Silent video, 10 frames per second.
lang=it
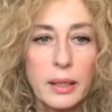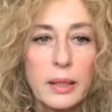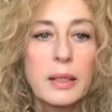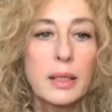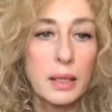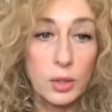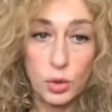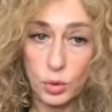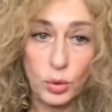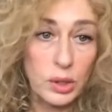in
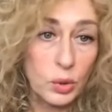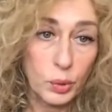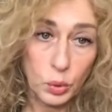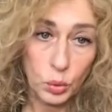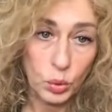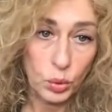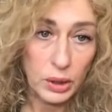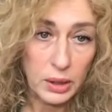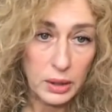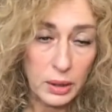relazioni soprattutto
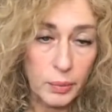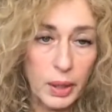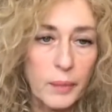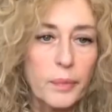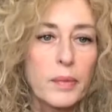intime.